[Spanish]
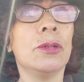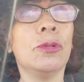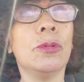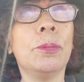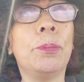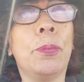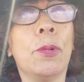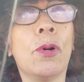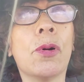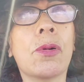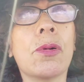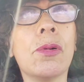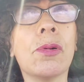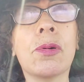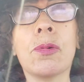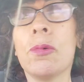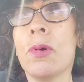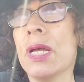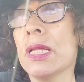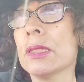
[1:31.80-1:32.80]
un
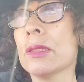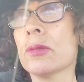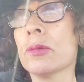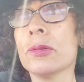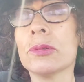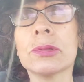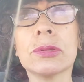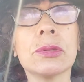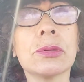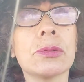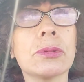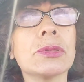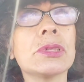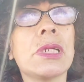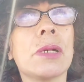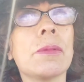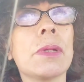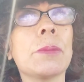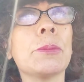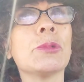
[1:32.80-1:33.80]
poco cuando nosotros
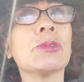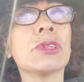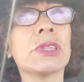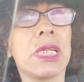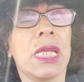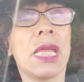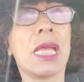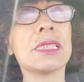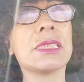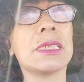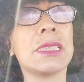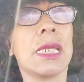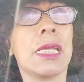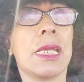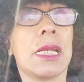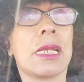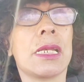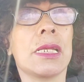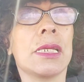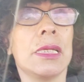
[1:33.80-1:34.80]
sabemos qué
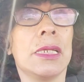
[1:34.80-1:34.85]
hacer.